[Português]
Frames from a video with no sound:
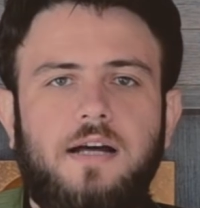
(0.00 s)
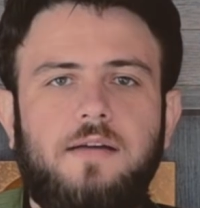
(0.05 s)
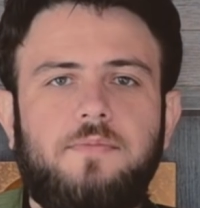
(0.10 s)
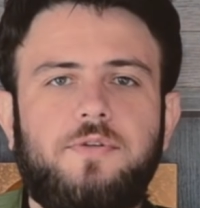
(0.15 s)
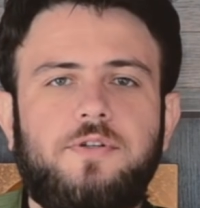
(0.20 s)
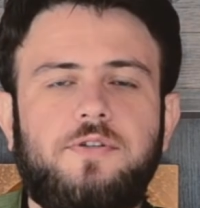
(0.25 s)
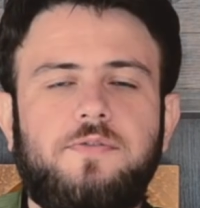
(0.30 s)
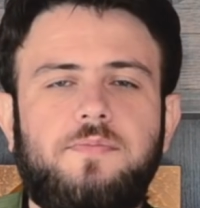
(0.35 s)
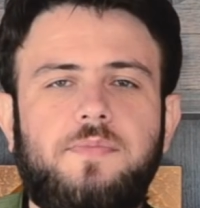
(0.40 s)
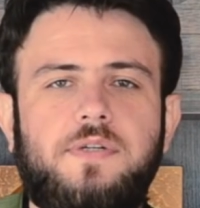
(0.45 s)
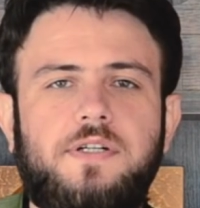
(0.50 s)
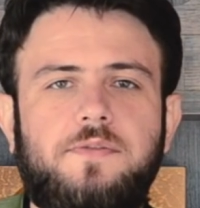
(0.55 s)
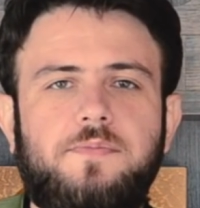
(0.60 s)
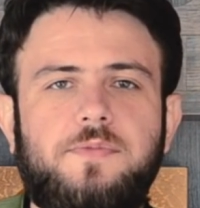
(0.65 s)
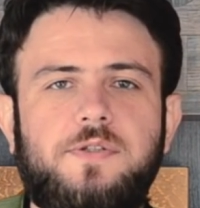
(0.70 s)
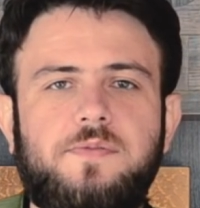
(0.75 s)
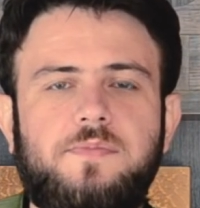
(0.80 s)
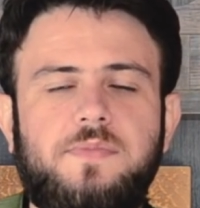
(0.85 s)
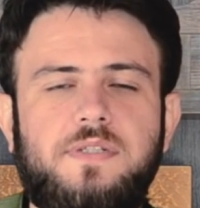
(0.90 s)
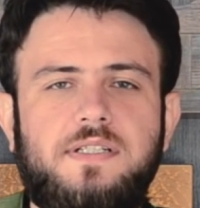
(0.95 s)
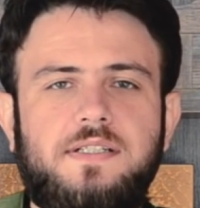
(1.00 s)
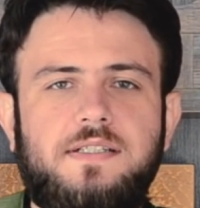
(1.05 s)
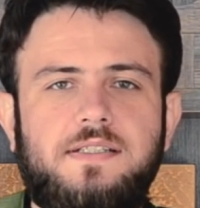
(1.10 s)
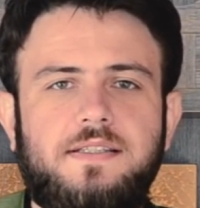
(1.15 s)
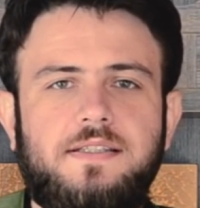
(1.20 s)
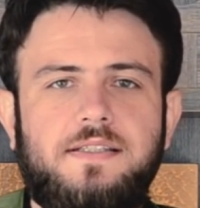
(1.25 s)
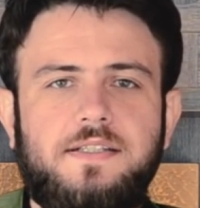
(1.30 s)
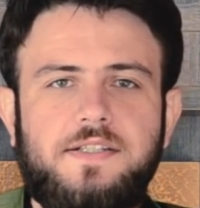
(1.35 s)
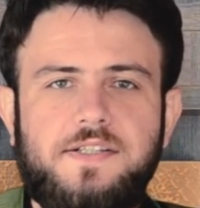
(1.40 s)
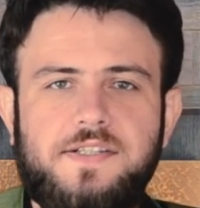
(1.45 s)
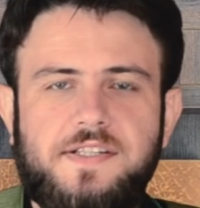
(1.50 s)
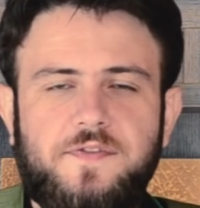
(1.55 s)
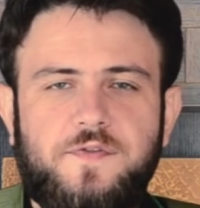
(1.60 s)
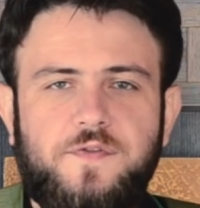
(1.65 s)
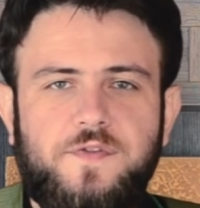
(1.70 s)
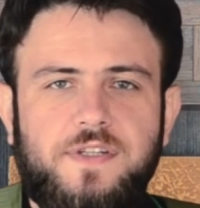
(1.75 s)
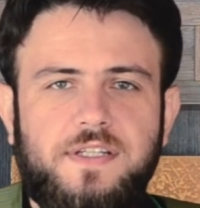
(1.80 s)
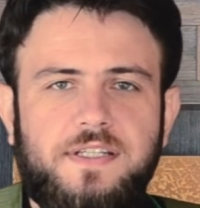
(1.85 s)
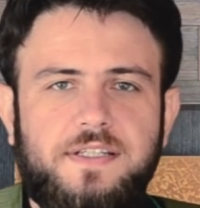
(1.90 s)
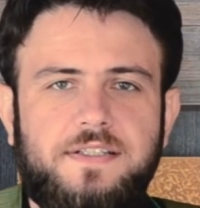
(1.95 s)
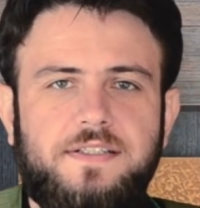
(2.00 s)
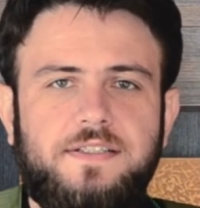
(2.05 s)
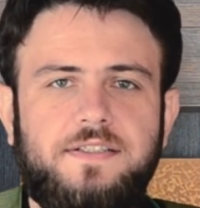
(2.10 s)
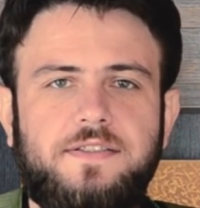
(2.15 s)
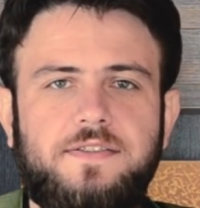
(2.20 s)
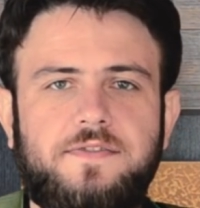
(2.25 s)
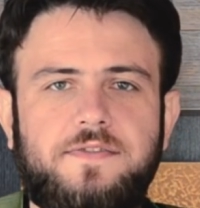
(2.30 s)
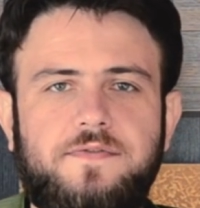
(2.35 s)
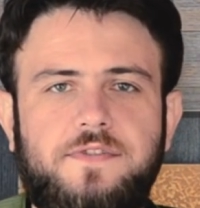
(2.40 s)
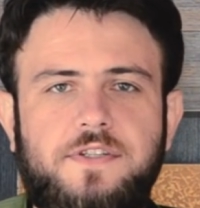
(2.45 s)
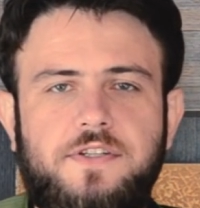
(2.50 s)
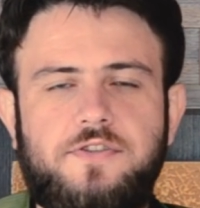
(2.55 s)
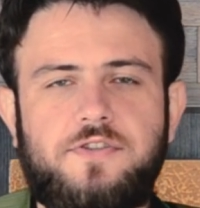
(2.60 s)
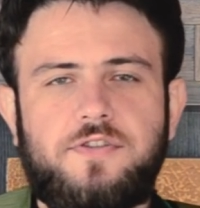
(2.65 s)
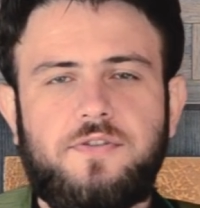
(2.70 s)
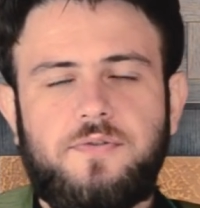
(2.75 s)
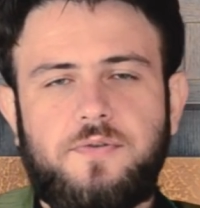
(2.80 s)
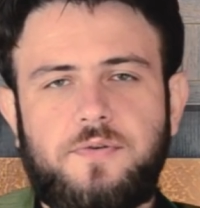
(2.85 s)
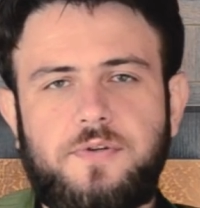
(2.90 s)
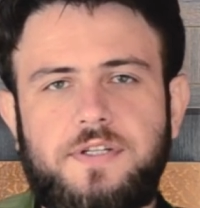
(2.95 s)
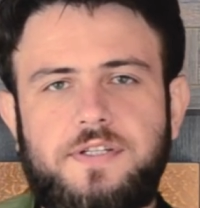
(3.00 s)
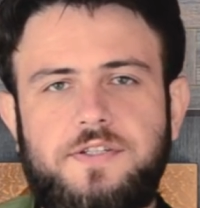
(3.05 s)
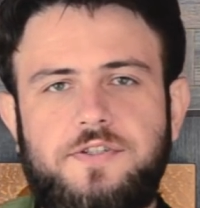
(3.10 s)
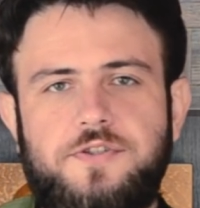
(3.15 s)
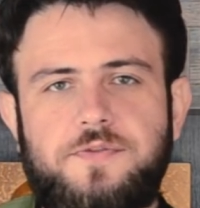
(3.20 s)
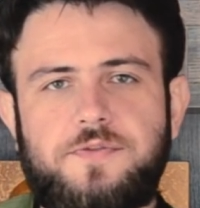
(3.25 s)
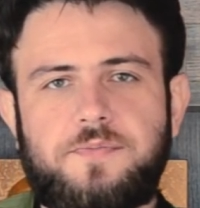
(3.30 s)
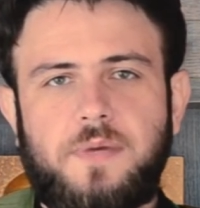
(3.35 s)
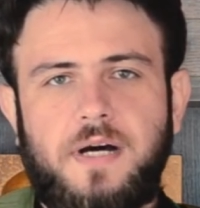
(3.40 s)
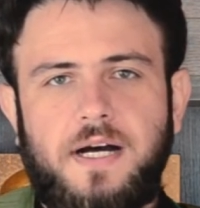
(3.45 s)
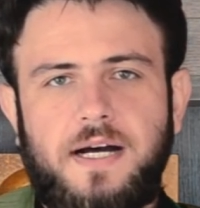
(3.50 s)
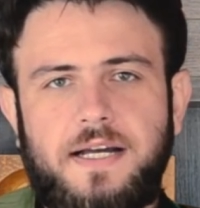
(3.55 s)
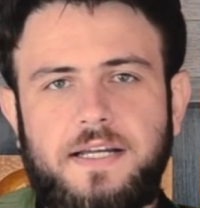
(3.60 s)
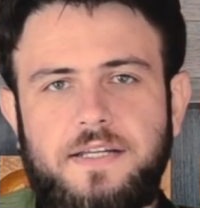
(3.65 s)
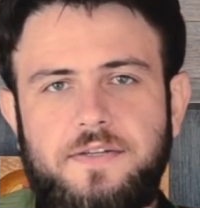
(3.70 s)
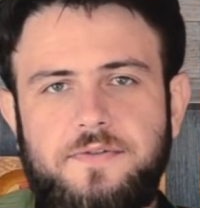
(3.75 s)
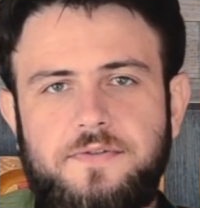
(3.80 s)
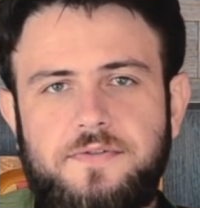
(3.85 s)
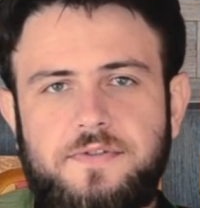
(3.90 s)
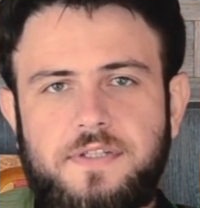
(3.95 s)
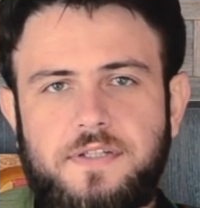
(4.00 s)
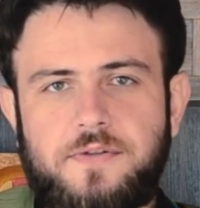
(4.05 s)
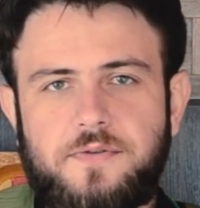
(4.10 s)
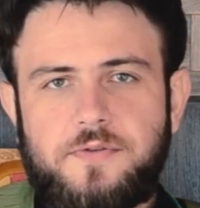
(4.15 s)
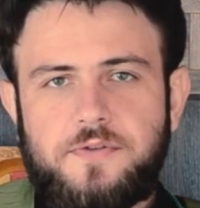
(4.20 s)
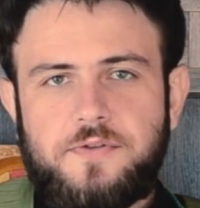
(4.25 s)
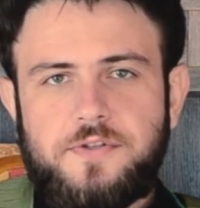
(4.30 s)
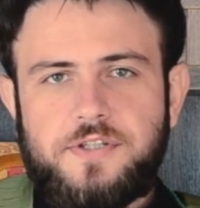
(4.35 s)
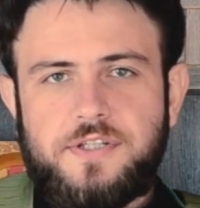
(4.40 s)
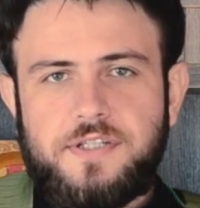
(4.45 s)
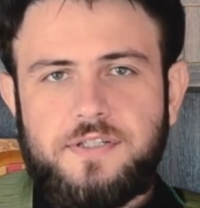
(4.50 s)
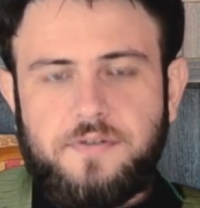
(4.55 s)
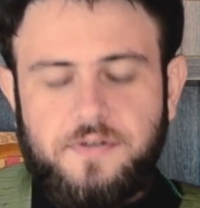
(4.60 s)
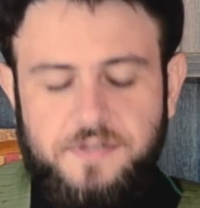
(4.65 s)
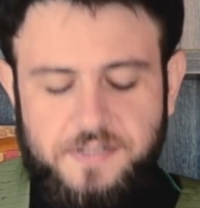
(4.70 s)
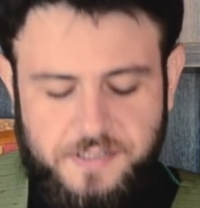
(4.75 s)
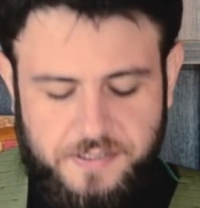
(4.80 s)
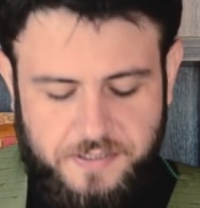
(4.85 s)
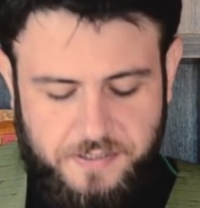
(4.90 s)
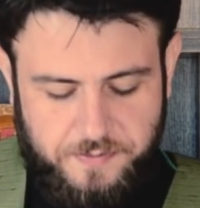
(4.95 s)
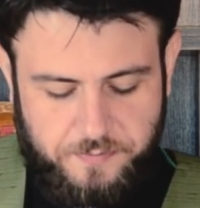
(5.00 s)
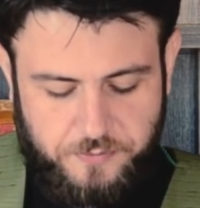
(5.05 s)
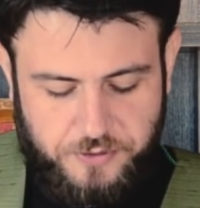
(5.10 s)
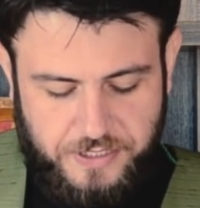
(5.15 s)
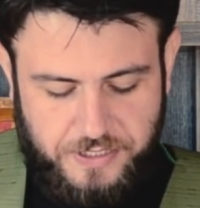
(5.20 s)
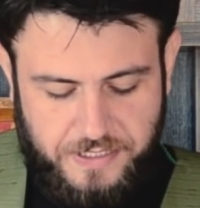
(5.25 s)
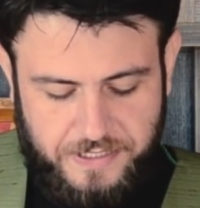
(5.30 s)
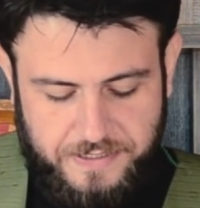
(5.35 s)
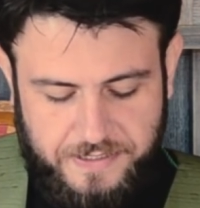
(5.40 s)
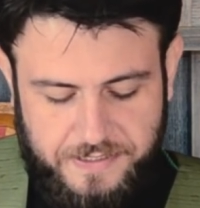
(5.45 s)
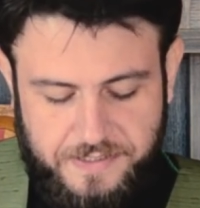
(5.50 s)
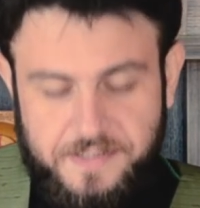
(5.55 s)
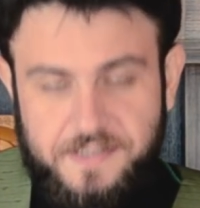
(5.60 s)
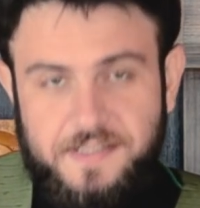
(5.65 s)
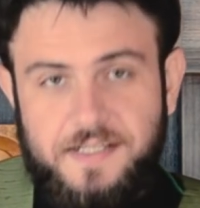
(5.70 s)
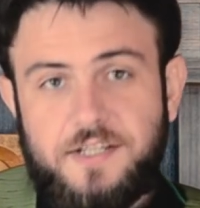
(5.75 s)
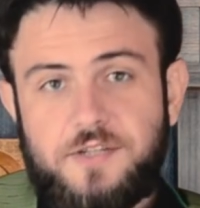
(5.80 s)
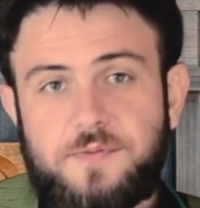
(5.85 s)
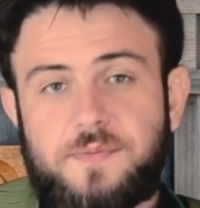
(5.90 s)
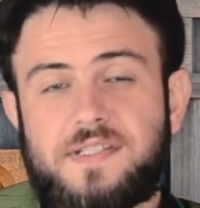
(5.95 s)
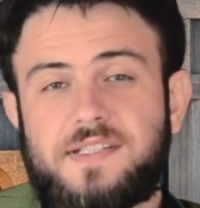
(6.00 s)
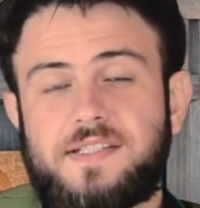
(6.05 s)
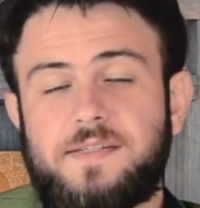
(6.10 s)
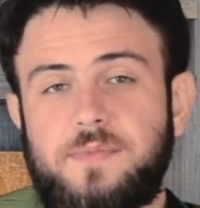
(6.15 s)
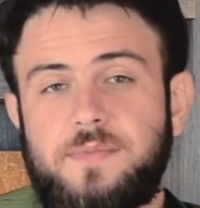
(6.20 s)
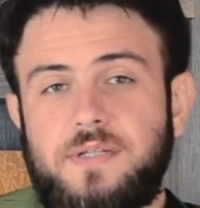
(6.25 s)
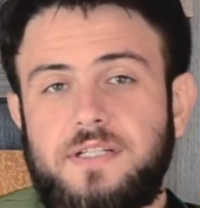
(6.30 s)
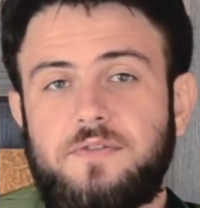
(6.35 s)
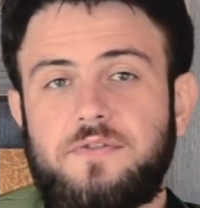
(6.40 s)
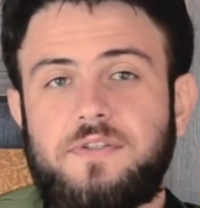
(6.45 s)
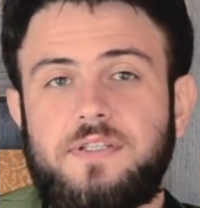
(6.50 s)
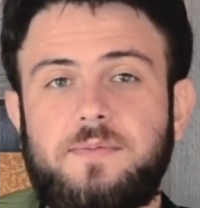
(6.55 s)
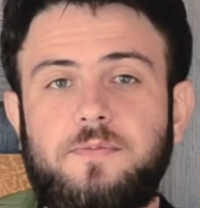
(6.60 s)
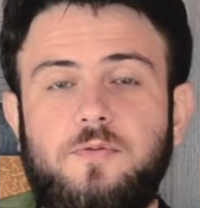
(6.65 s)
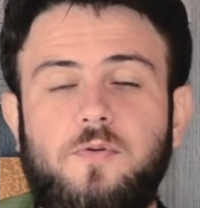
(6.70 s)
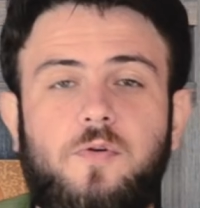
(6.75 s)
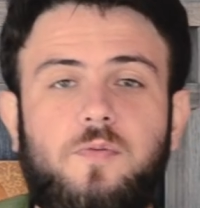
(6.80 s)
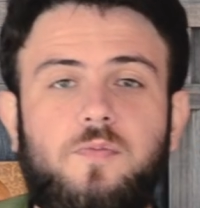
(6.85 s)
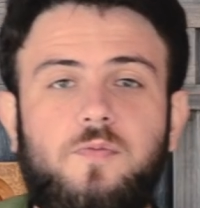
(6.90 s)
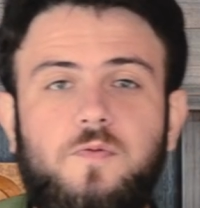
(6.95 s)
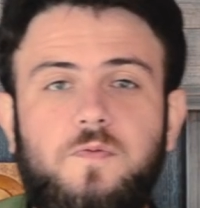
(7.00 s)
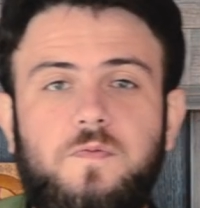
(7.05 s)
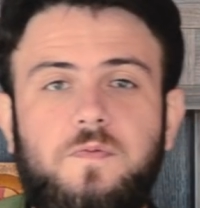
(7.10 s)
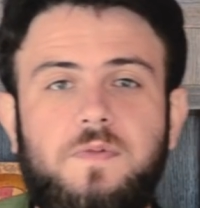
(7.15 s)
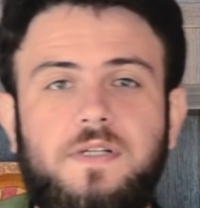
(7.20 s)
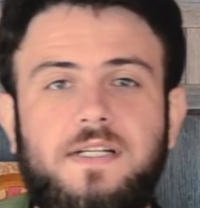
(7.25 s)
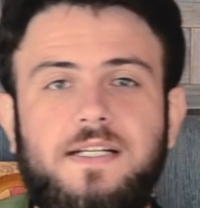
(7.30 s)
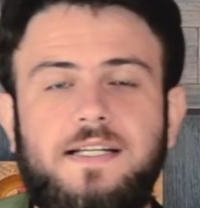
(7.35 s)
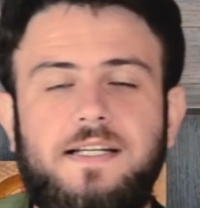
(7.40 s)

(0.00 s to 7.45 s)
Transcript: Olá, meu irmão, minha irmã. Terça-feira, 22 de maio, e hoje nós estamos já né, na sétima semana do tempo comum,